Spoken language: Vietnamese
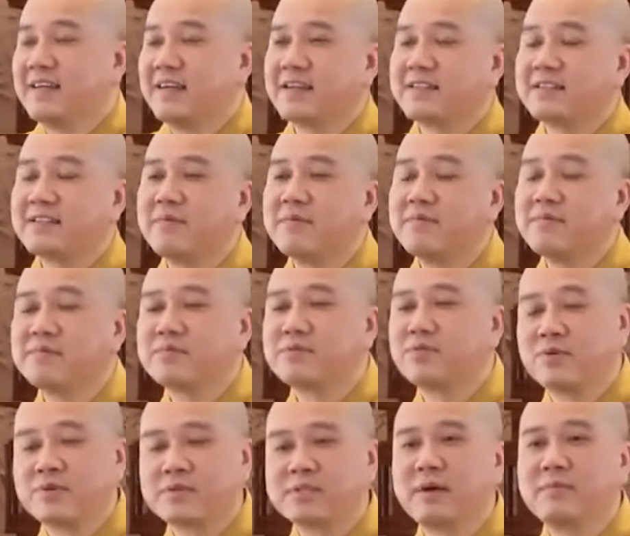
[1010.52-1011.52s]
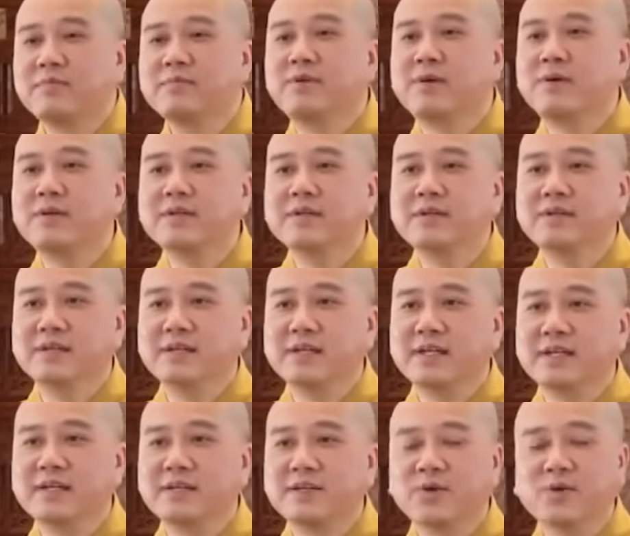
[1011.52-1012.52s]
ở trong cuộc sống con
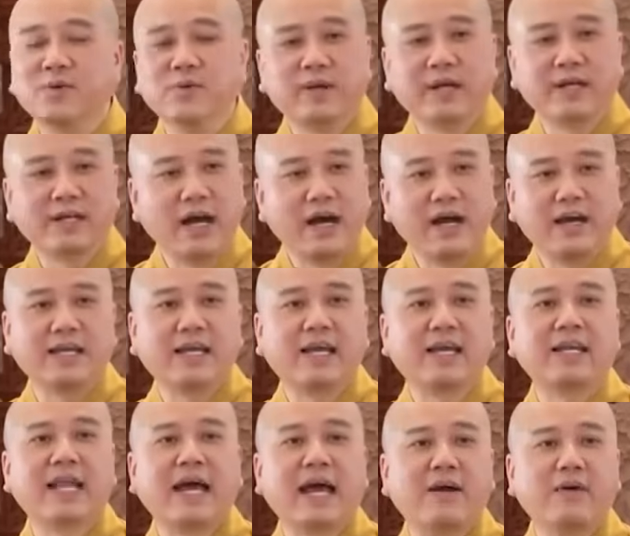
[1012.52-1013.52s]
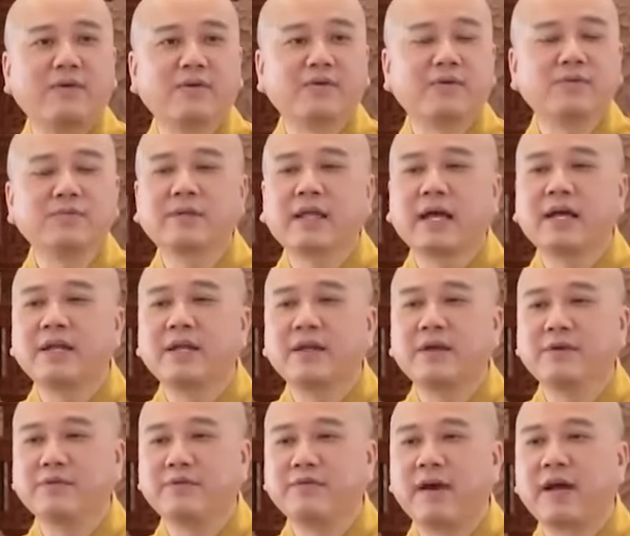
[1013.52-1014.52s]
người dù là đời hay đạo chúng ta
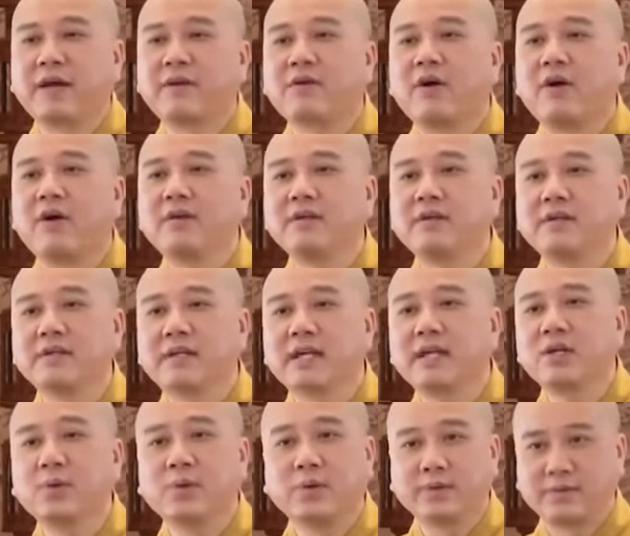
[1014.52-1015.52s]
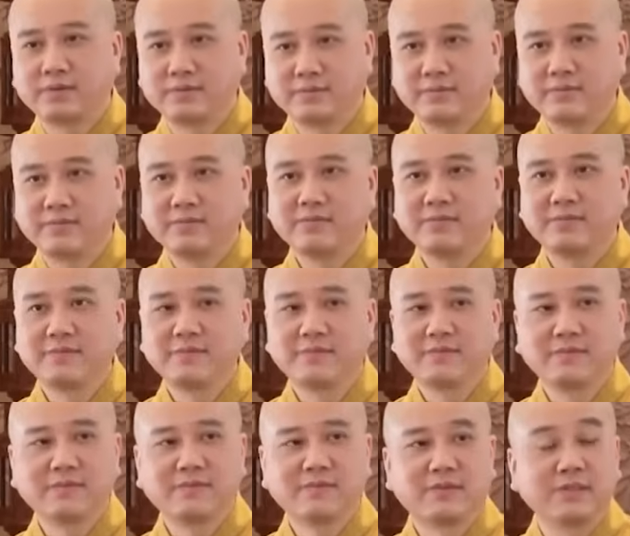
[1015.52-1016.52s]
đều phải có những cái luật
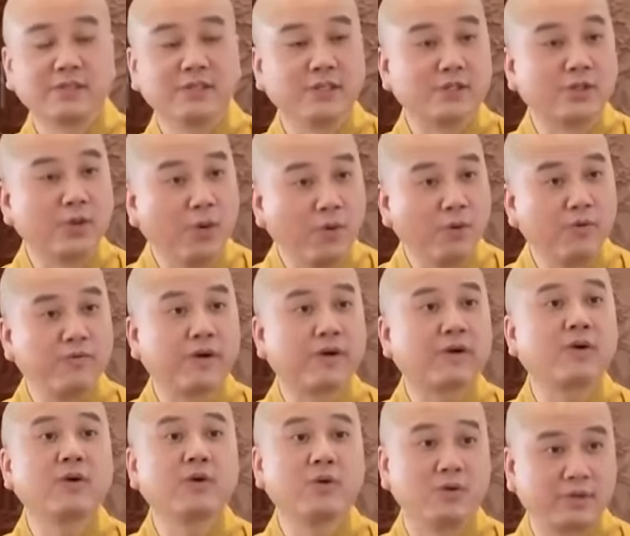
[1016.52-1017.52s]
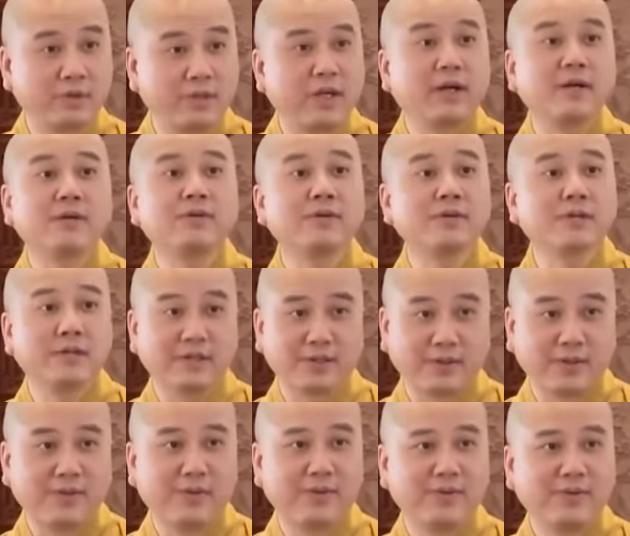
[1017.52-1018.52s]
người tu phải có luật giới của người
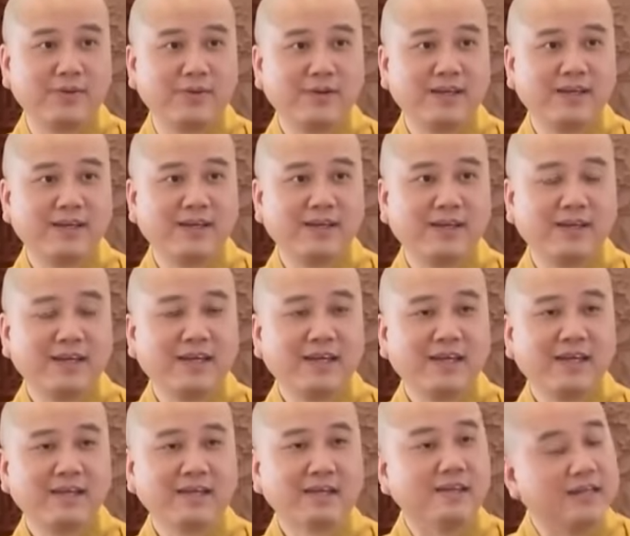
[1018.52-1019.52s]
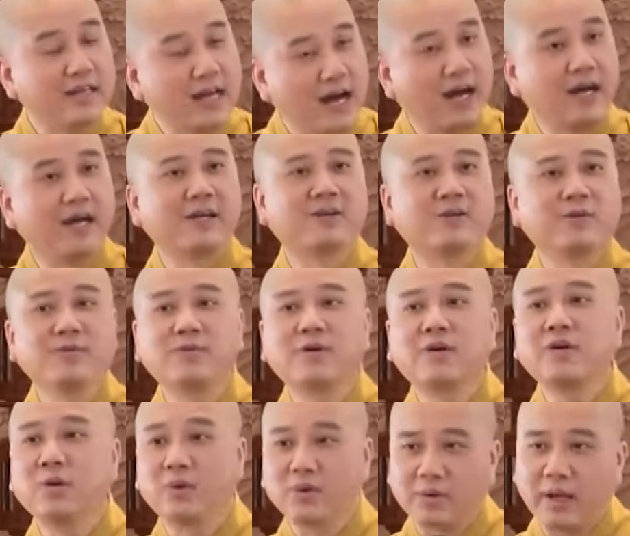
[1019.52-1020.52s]
tu người đời cũng
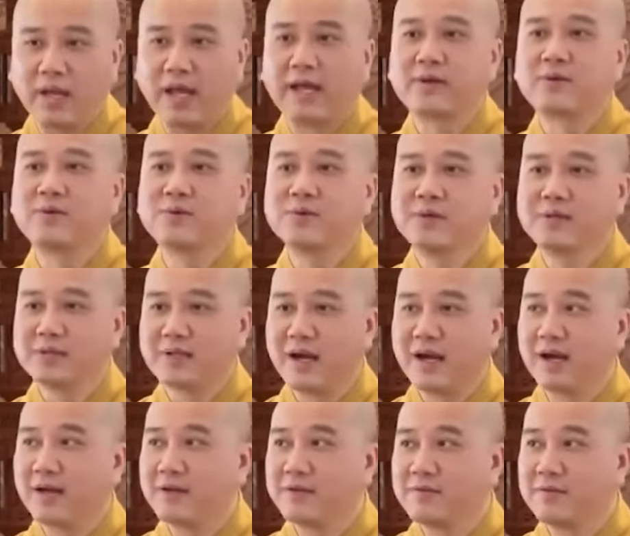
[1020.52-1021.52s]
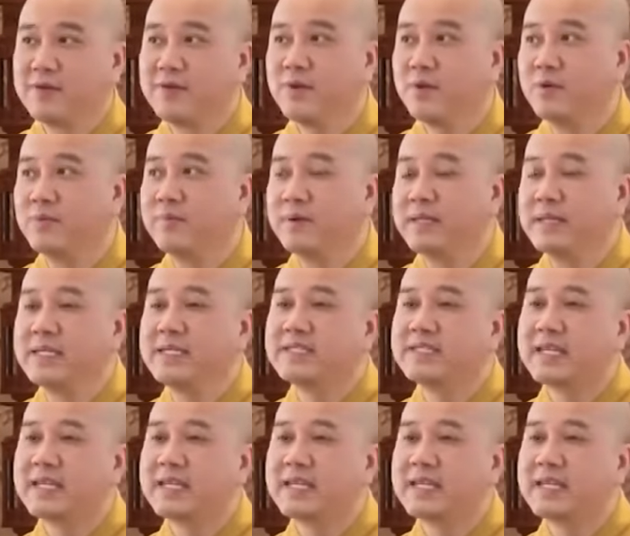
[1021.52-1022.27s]
có luật lệ của người đời ví dụ mình đi